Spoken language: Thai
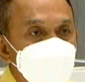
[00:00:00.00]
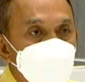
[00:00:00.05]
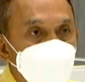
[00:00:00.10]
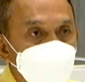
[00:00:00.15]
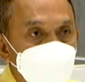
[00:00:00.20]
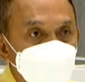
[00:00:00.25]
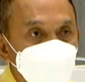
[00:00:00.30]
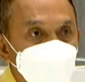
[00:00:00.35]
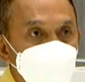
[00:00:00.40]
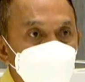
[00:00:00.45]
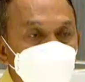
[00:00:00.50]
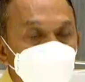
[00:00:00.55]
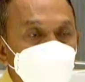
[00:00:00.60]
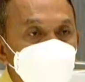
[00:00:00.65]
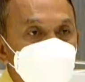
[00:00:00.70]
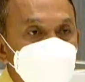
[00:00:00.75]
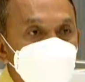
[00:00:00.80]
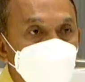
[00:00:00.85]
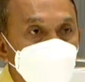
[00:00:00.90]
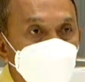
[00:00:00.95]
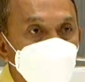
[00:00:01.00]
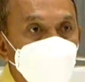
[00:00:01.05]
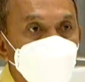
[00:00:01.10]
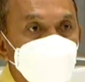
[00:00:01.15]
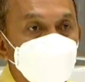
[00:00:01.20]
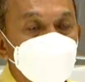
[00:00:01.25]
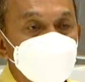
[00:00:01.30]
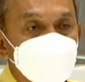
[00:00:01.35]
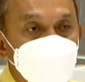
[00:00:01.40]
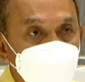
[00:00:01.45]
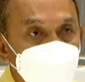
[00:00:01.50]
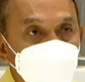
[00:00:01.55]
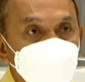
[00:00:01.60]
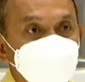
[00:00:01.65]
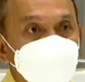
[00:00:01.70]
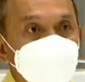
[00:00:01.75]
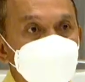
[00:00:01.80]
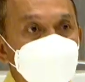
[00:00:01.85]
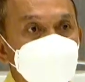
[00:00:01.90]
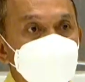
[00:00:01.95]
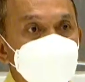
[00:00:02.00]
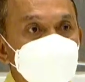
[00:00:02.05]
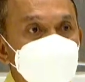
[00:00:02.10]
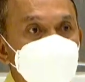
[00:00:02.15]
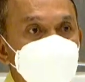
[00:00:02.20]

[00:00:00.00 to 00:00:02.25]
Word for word: ถามว่ากกตก็พยายามนะฮะ